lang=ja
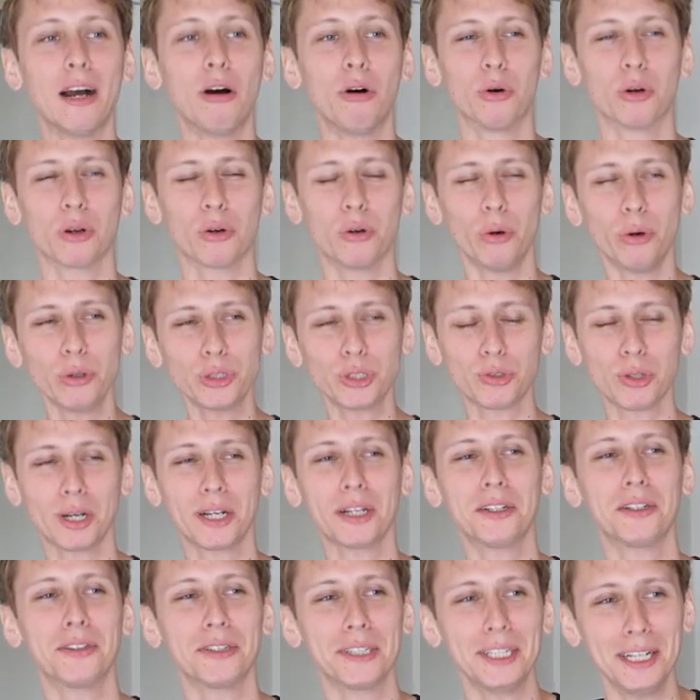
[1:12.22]
や俺
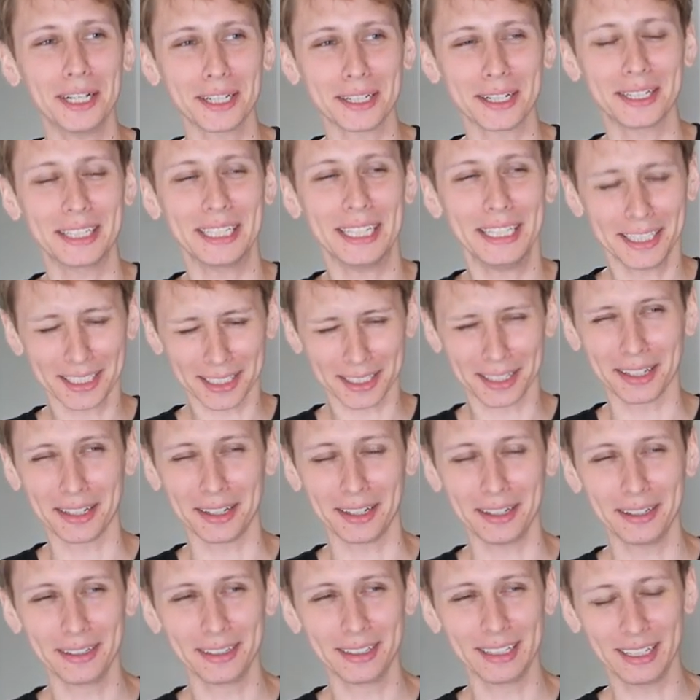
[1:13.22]
オーストラリアの田舎に行ったか
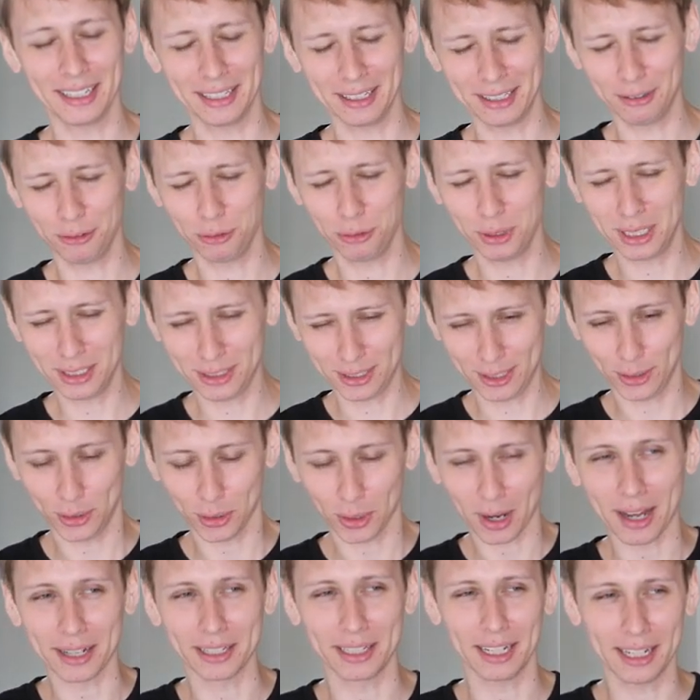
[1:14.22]
らウイルスと
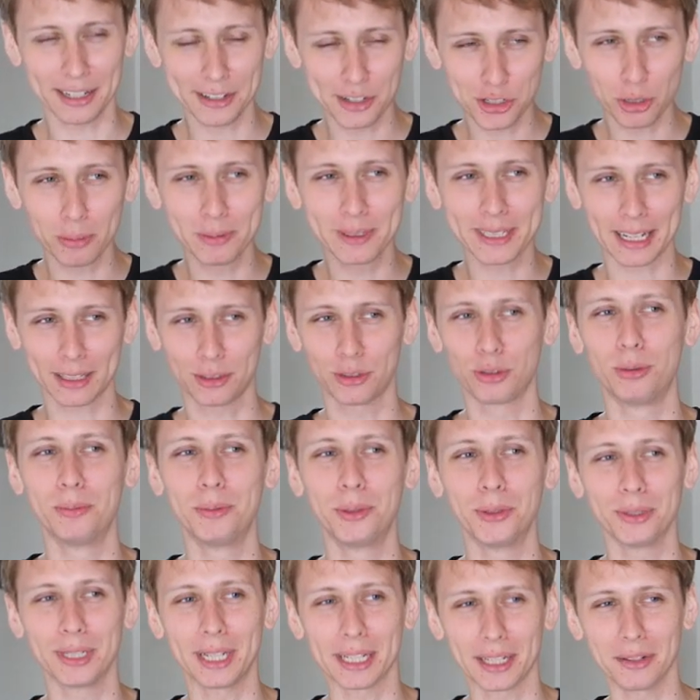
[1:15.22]
か大丈夫だと
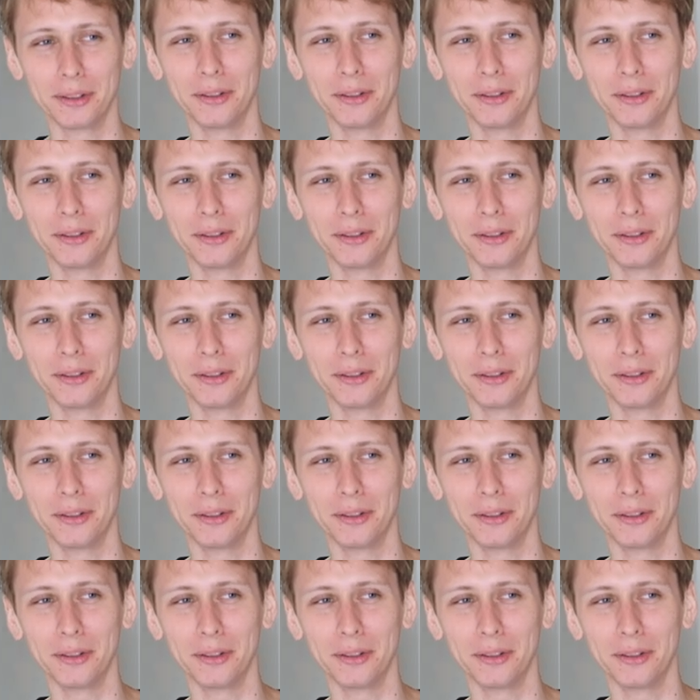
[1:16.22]
思うんだ